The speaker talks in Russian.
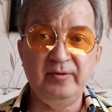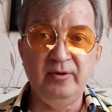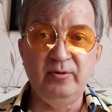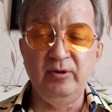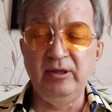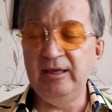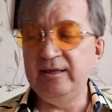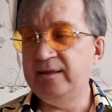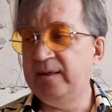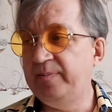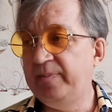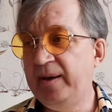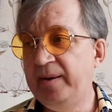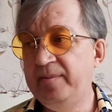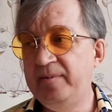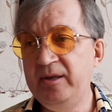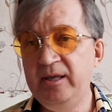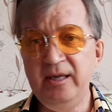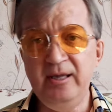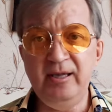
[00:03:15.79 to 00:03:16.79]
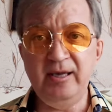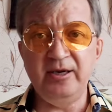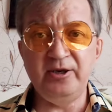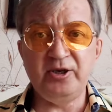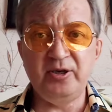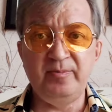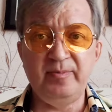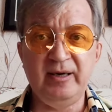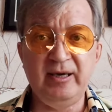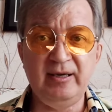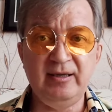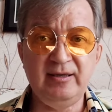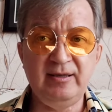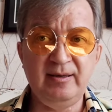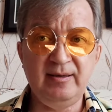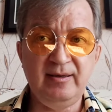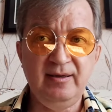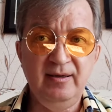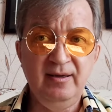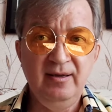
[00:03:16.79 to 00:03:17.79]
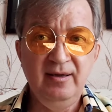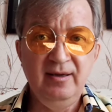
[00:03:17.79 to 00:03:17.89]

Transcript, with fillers: года, если память не ошибается,